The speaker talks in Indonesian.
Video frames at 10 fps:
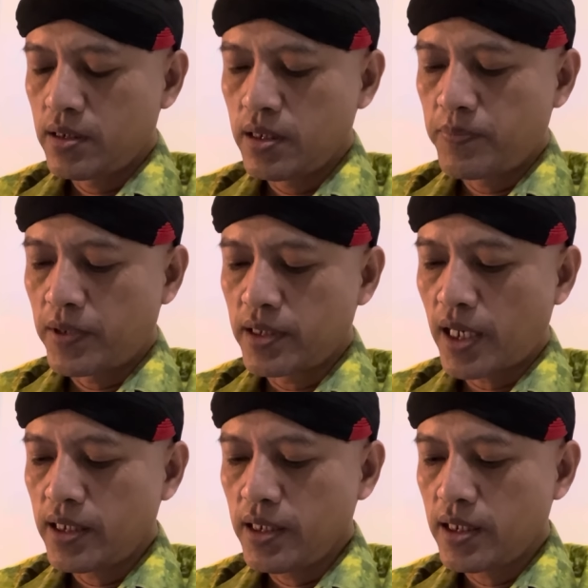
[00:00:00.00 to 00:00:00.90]
di
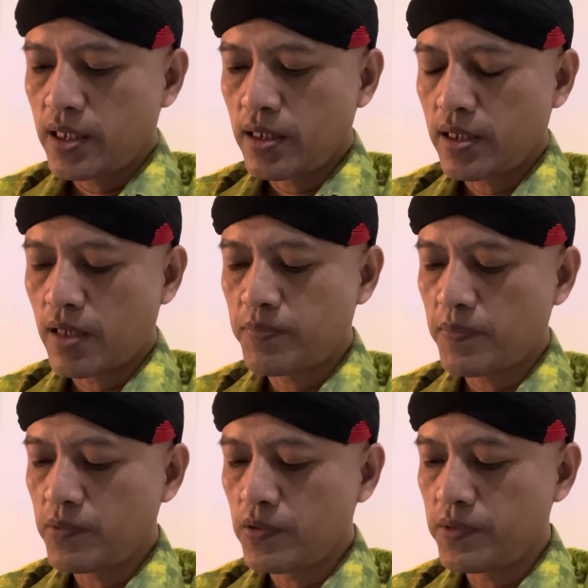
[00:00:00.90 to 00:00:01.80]
berita ini ya Habib
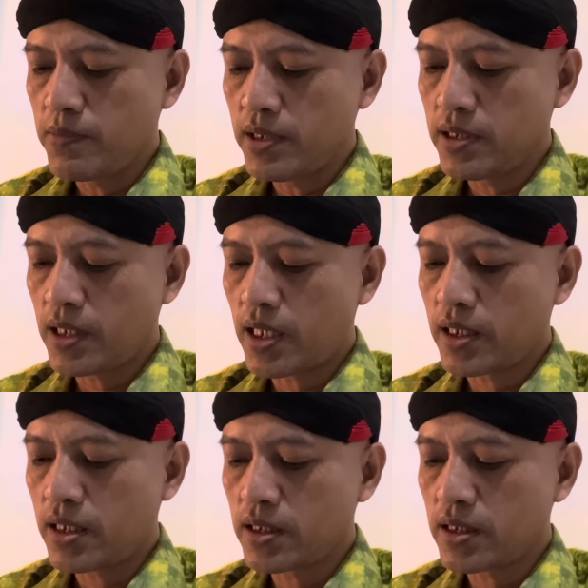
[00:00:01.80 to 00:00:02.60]
Lutfi menyerahkan